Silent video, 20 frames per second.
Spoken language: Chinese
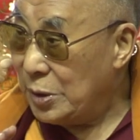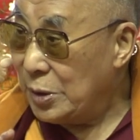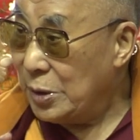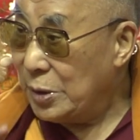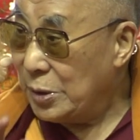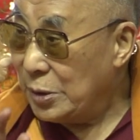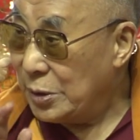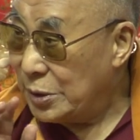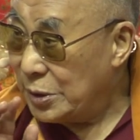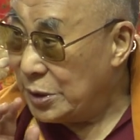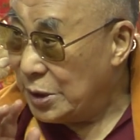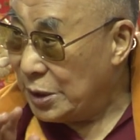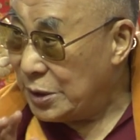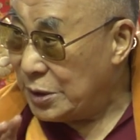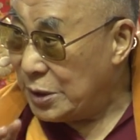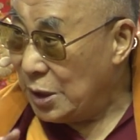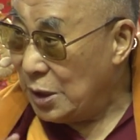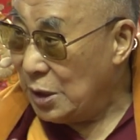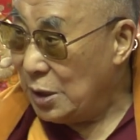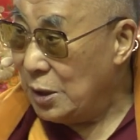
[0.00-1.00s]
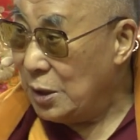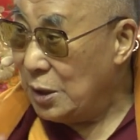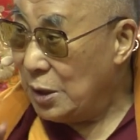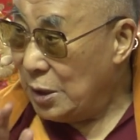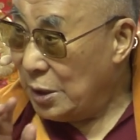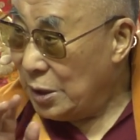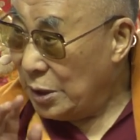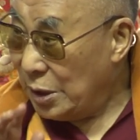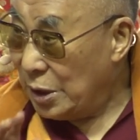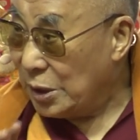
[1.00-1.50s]
再去建立菩提
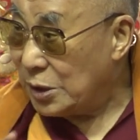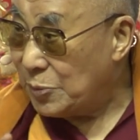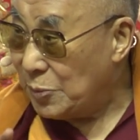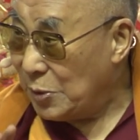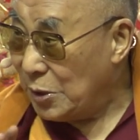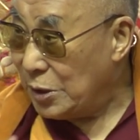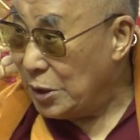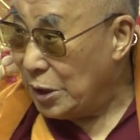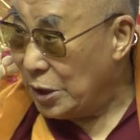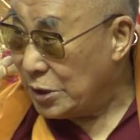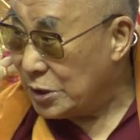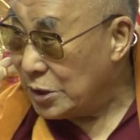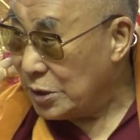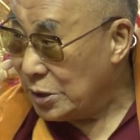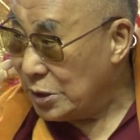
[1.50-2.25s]
心的修持。